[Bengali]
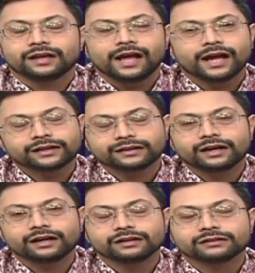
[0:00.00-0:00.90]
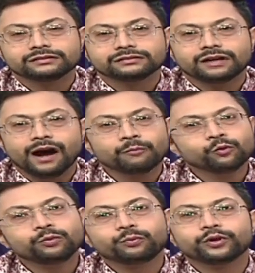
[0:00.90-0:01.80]
একটা
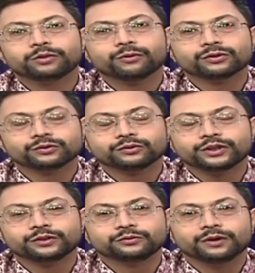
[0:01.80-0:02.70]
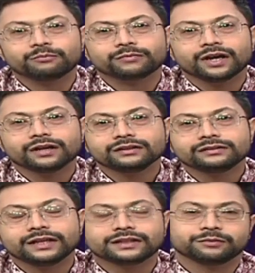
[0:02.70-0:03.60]
আমূল পরিবর্তন কিন্তু আমরা
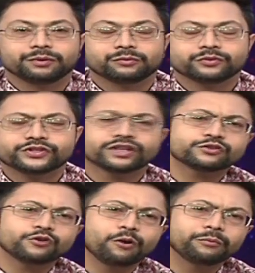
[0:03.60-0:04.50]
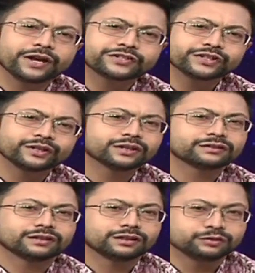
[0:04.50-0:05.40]
দেখতে পাব সেটা সব রাশির
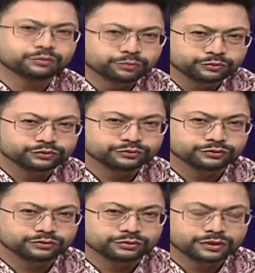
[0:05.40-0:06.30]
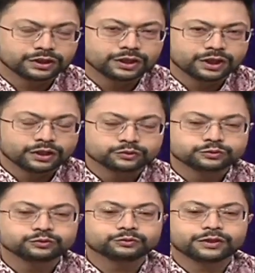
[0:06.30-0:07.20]
ক্ষেত্রে কিন্তু প্রযোজ্য
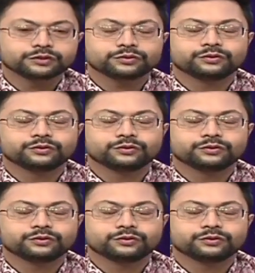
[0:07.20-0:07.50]
শুধুমাত্র